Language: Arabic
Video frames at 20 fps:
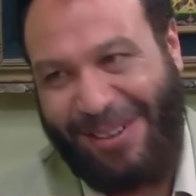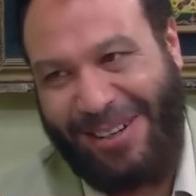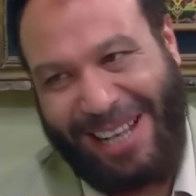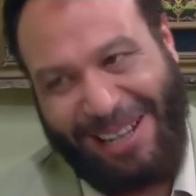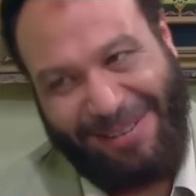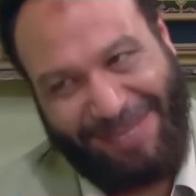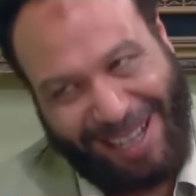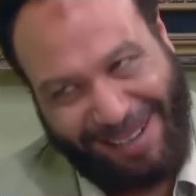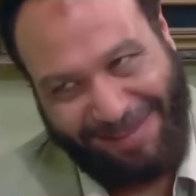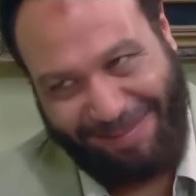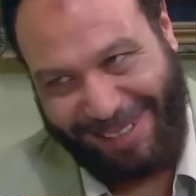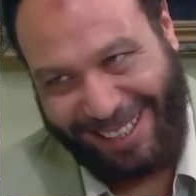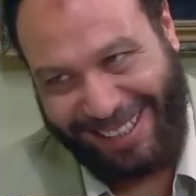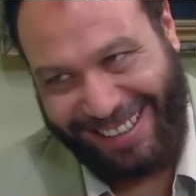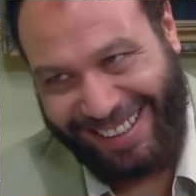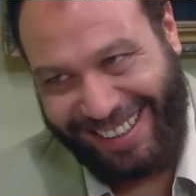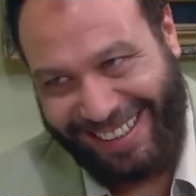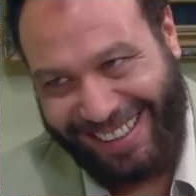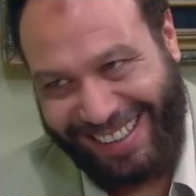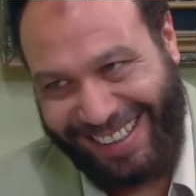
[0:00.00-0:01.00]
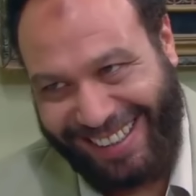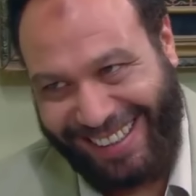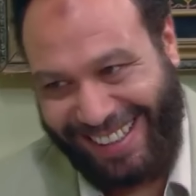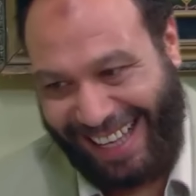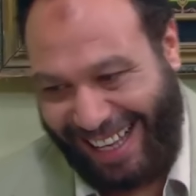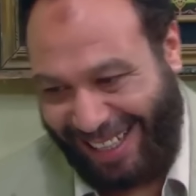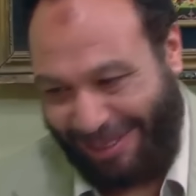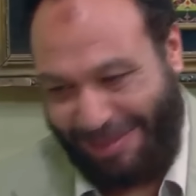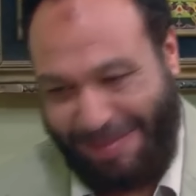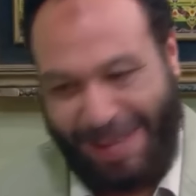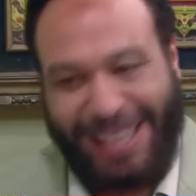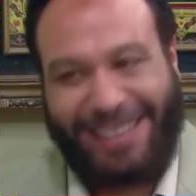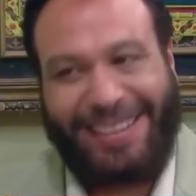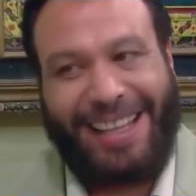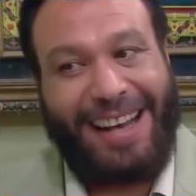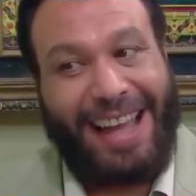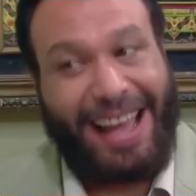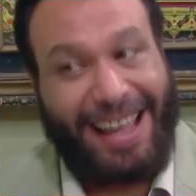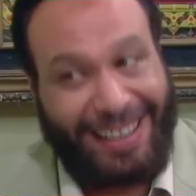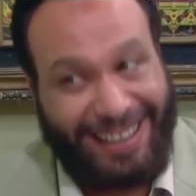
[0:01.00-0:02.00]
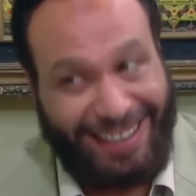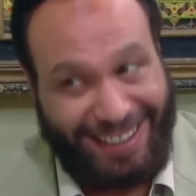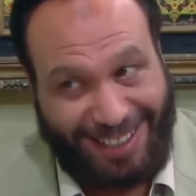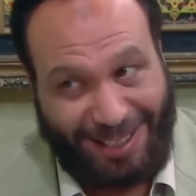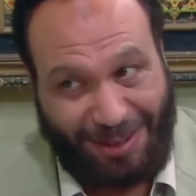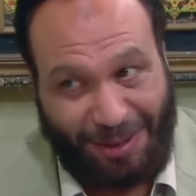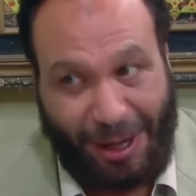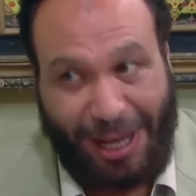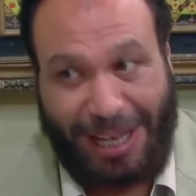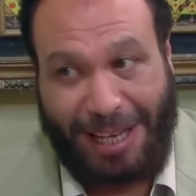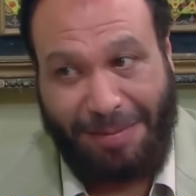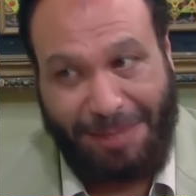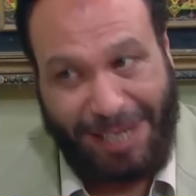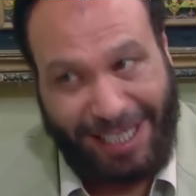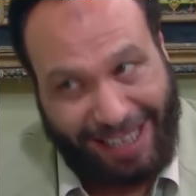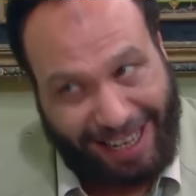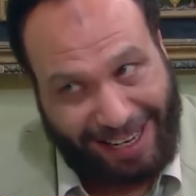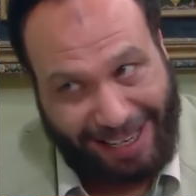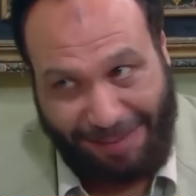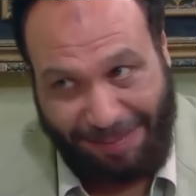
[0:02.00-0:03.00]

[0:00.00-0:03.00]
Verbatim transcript: معقول يا محمد يعني تبقى انت العريس واخر من